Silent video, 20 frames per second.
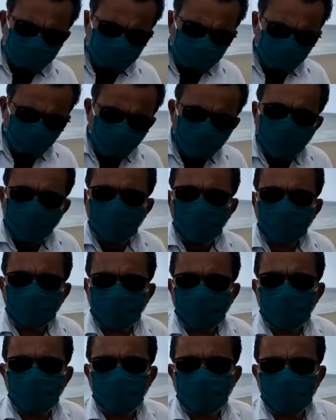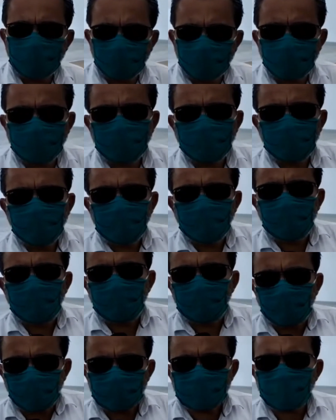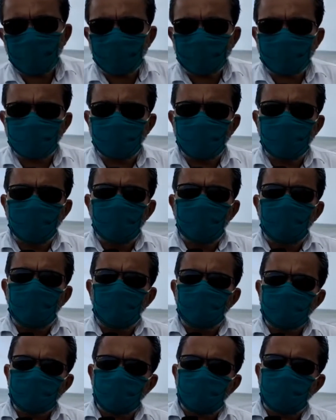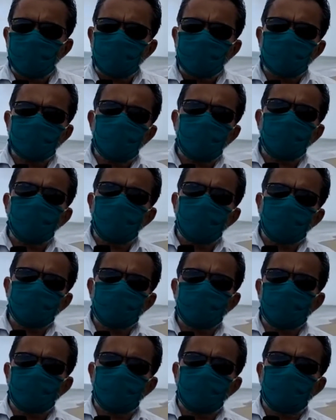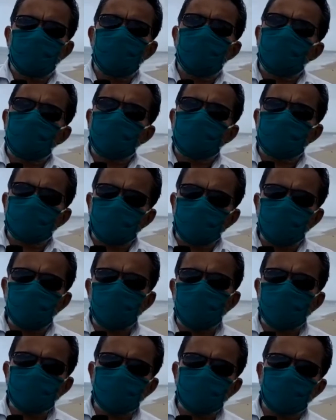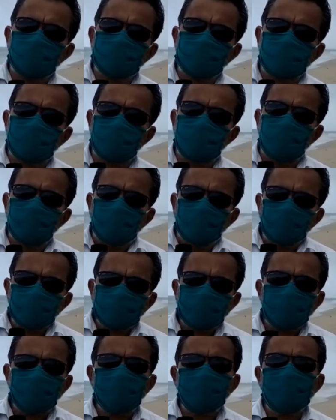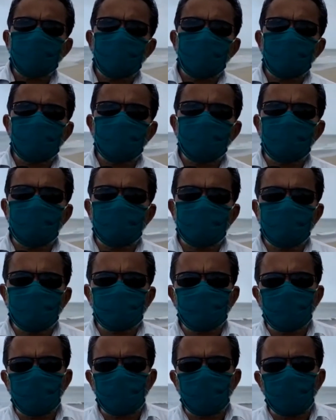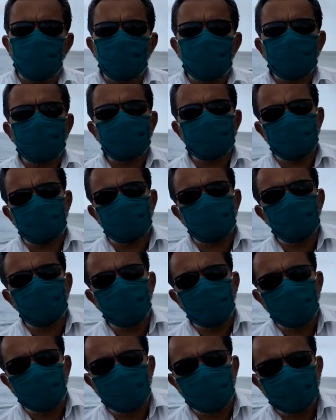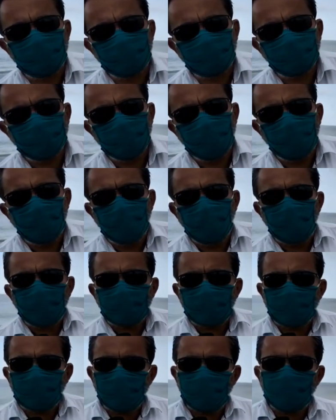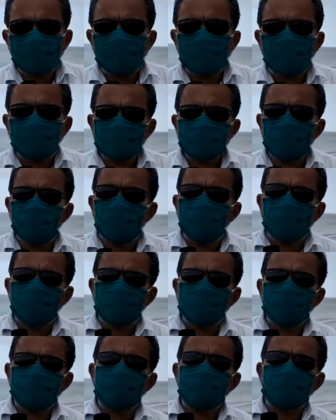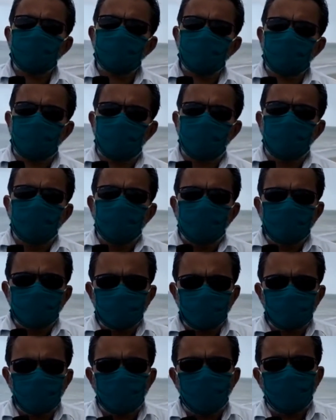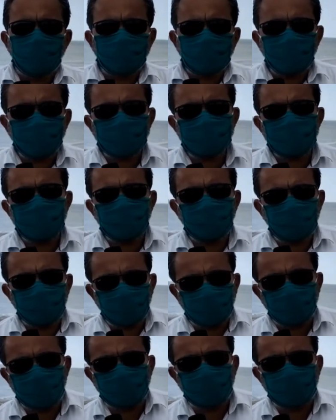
ओखा मुख्यालय है कोस्ट गार्ड का उसके जो भी अफसर हैं और जखों के जो अफसर हैं उसकी निगरानी में ये पूरा ऑपरेशन हुआ है और इस ऑपरेशन के दौरान जो अट्ठासी पैकेट